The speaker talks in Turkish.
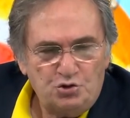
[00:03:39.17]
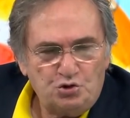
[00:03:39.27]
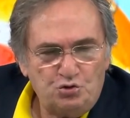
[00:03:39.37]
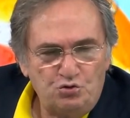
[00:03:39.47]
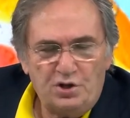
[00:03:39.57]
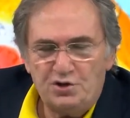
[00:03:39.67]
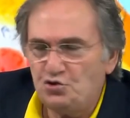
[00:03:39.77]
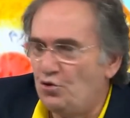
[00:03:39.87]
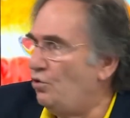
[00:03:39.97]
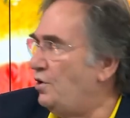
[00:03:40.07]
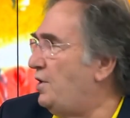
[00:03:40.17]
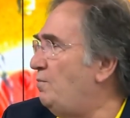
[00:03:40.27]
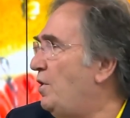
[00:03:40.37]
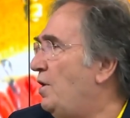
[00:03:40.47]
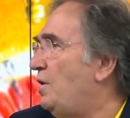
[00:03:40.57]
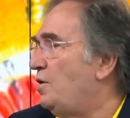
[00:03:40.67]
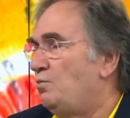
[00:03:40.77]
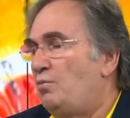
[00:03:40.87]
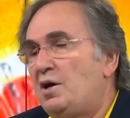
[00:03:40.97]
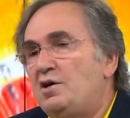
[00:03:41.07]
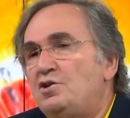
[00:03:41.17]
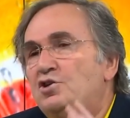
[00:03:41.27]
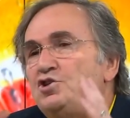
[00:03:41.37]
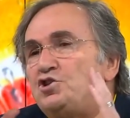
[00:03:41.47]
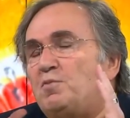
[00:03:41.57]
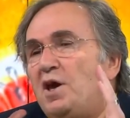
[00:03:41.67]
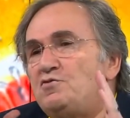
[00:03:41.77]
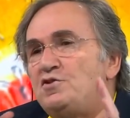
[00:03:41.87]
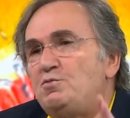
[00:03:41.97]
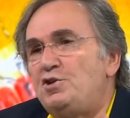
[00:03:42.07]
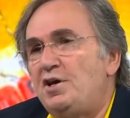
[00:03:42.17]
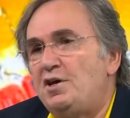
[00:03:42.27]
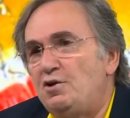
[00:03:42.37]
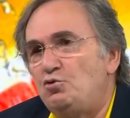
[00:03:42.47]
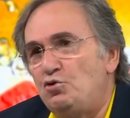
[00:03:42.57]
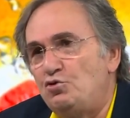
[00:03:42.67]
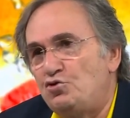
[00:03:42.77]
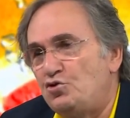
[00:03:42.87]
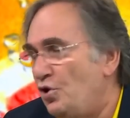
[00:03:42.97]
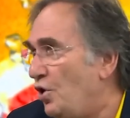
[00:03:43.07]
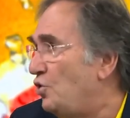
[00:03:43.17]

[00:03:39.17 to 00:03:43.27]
şunu da söyleyeyim. Bakın kış mevsimine geliyoruz.